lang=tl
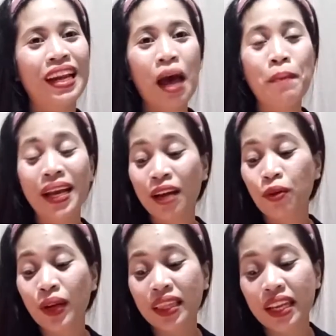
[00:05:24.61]
Grabe,
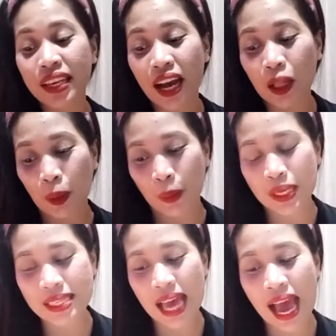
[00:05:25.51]
ganun katindi ang
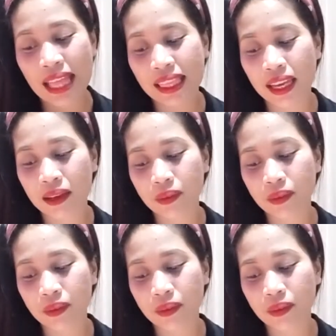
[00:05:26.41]
Lord sa atin.